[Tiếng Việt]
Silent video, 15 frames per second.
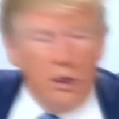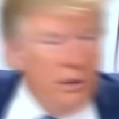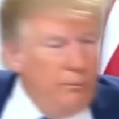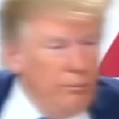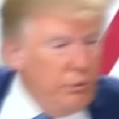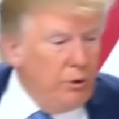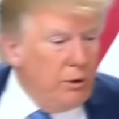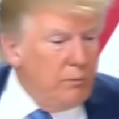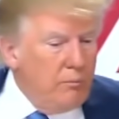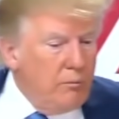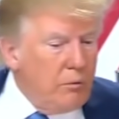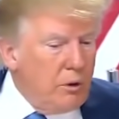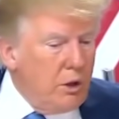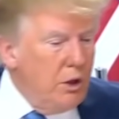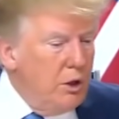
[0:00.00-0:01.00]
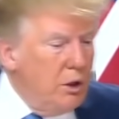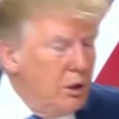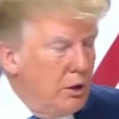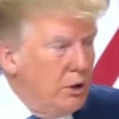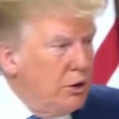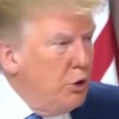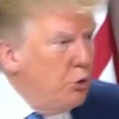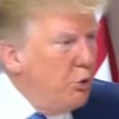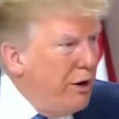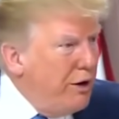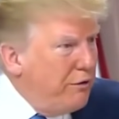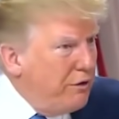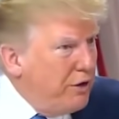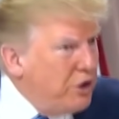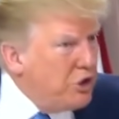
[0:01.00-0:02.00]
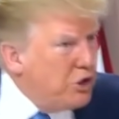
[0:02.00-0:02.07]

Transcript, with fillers: ví dụ như là đối với cái khối